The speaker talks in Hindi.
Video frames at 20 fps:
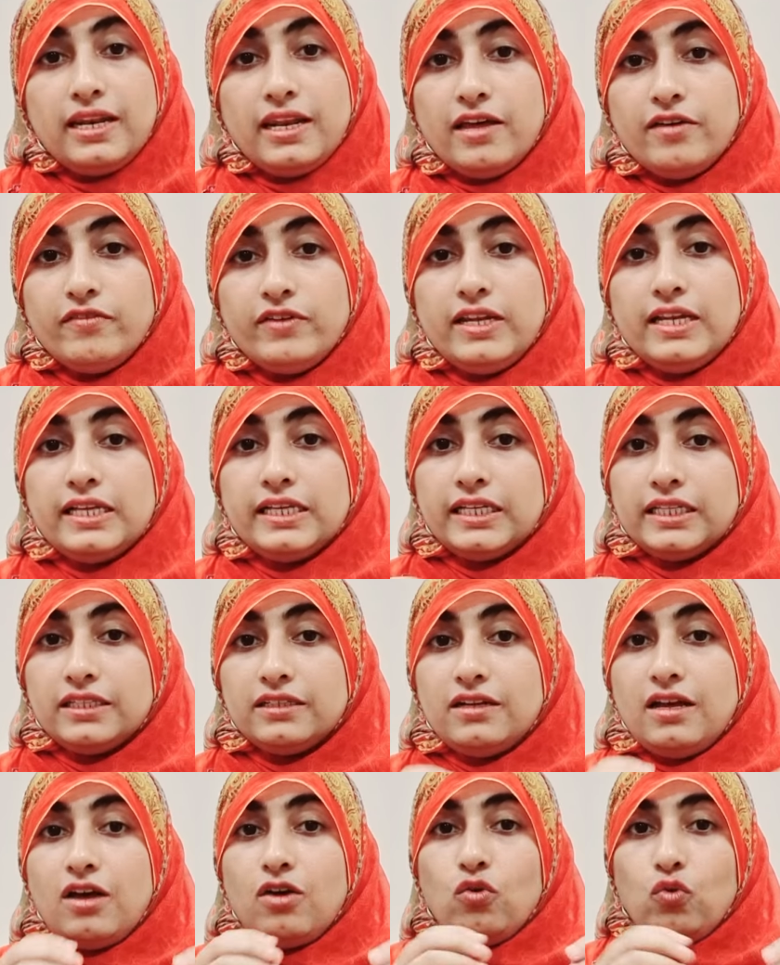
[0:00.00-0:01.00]
लेवल
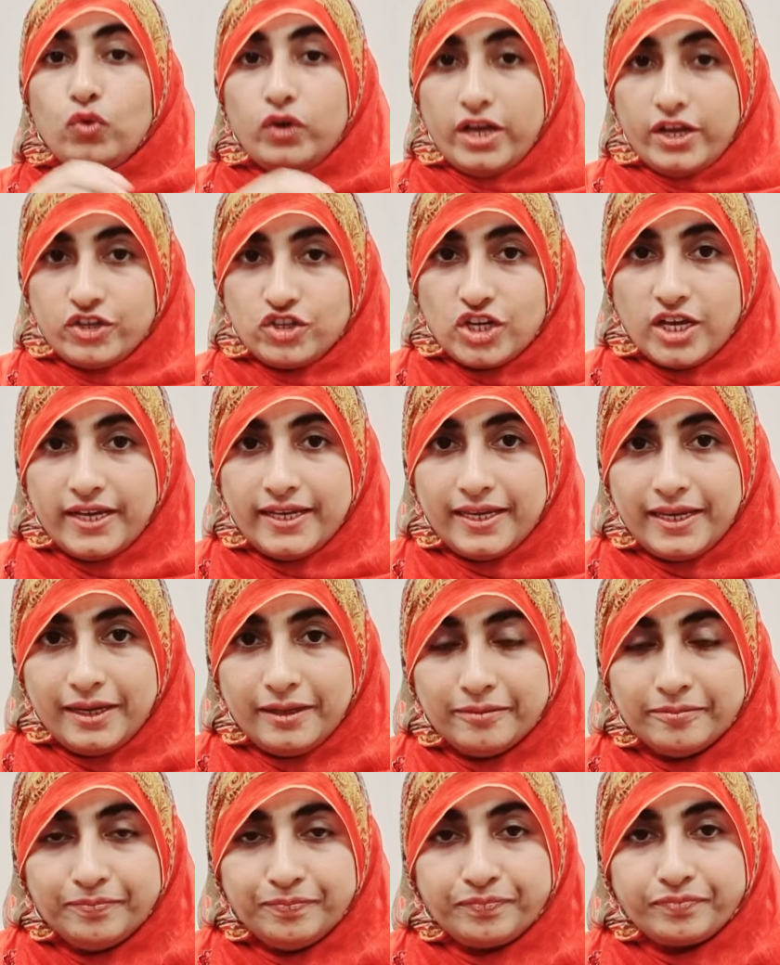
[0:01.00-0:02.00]
कितना होना
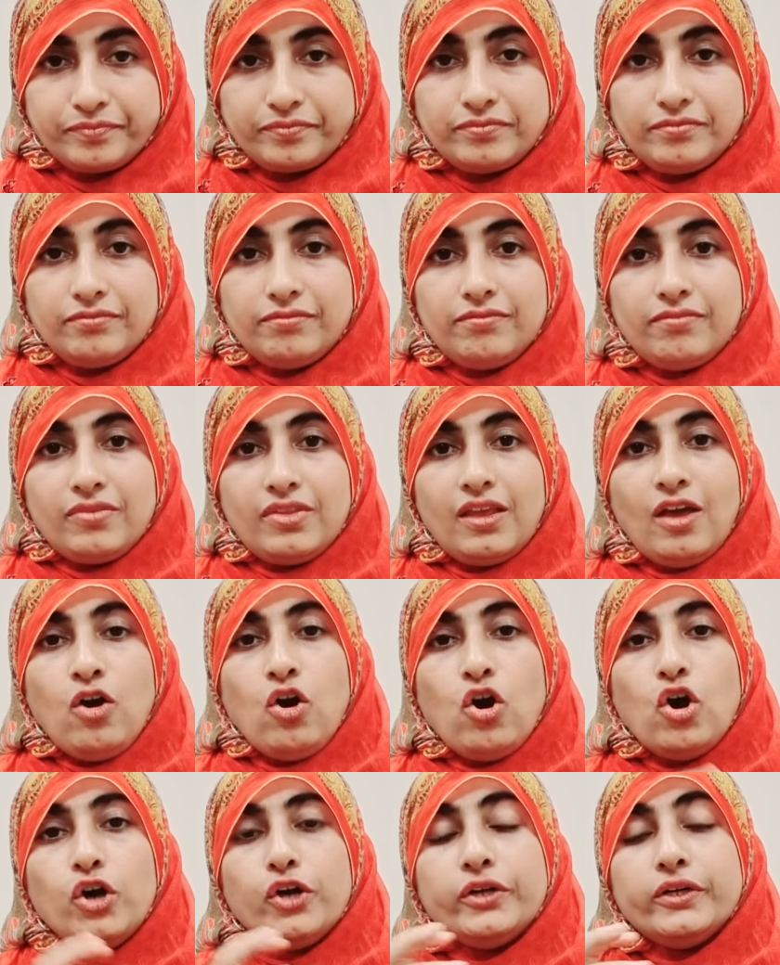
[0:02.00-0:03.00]
चाहिए
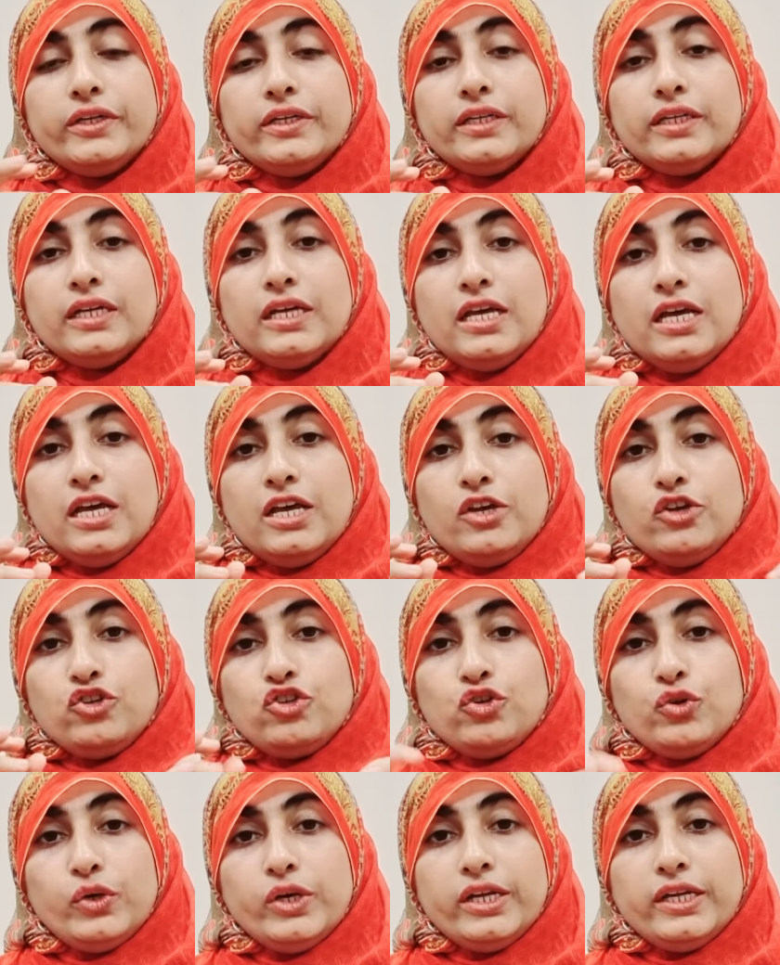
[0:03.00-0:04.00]
और
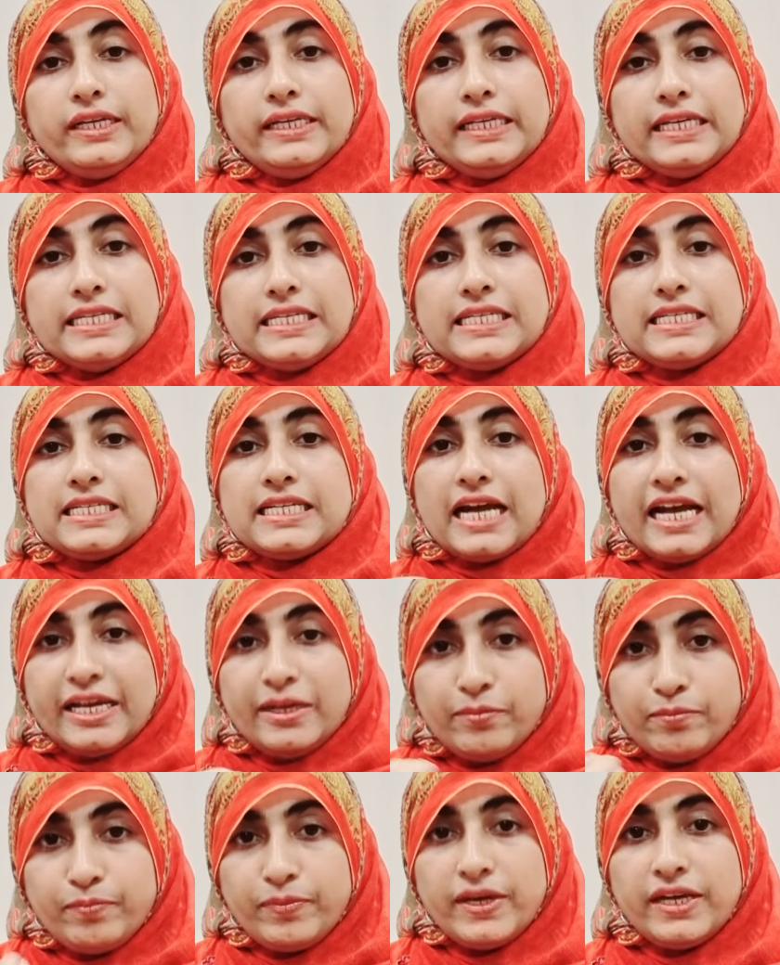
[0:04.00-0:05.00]
शुगर किस
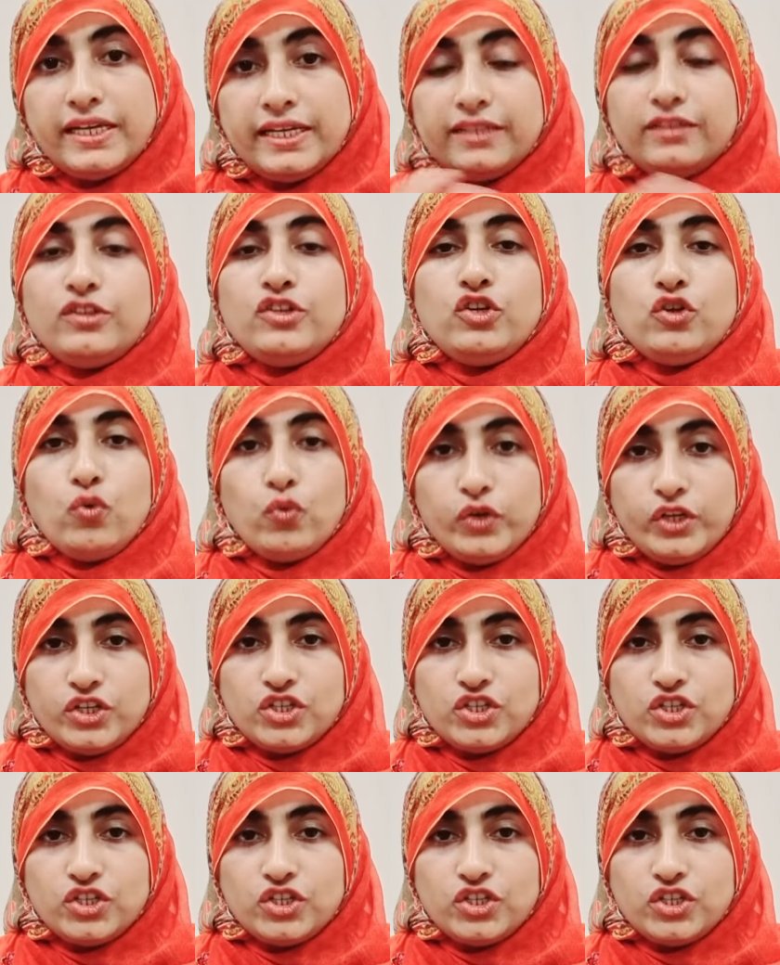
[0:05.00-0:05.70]
टाइम पे कितनी होनी